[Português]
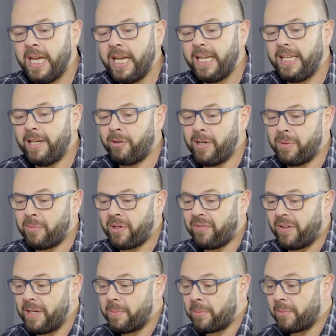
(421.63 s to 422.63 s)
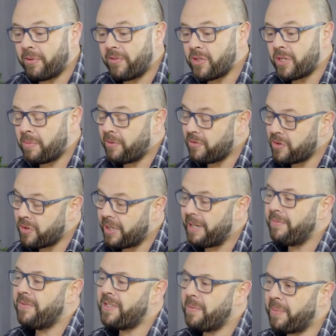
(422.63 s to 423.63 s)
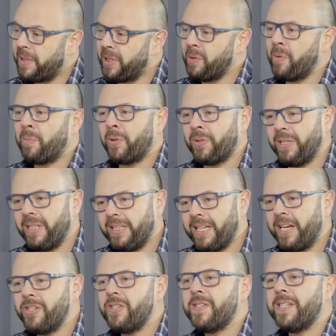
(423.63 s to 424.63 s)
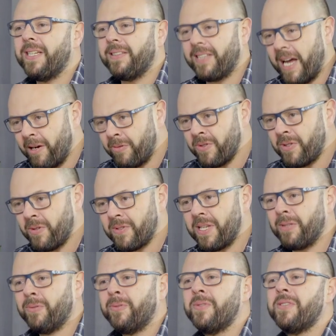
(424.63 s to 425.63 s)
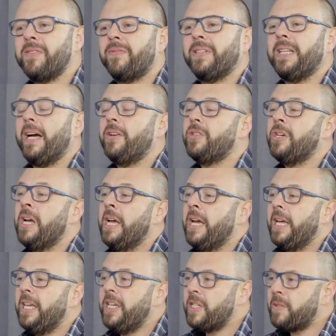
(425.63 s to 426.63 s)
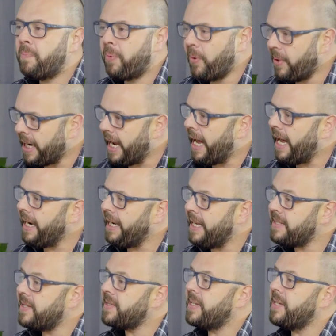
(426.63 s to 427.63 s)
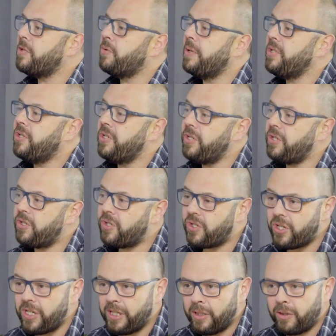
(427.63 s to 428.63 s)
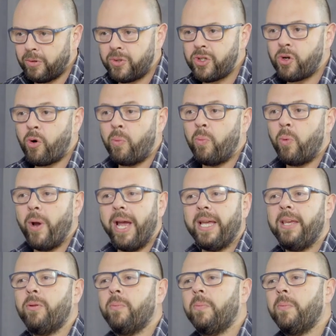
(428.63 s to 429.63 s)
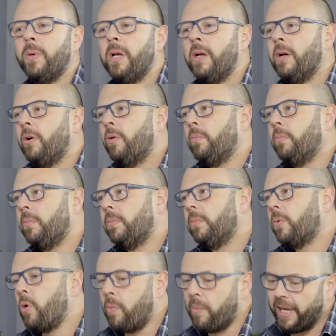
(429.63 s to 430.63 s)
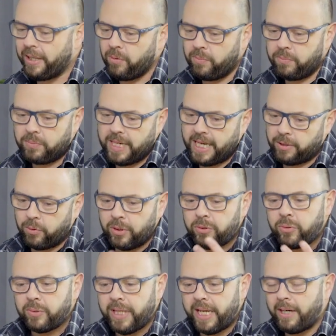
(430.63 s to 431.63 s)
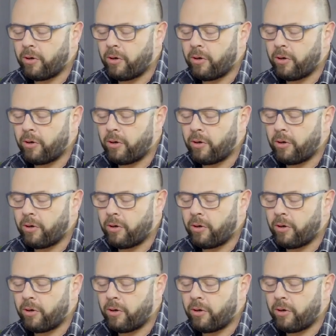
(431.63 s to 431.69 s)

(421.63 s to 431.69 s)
E eu lembro que falei para a professora, professora, você perdeu uma oportunidade de sentar com seus alunos, na verdade, e explorar né, essas questões de estilo, de como é que um, um como é que um garoto, né?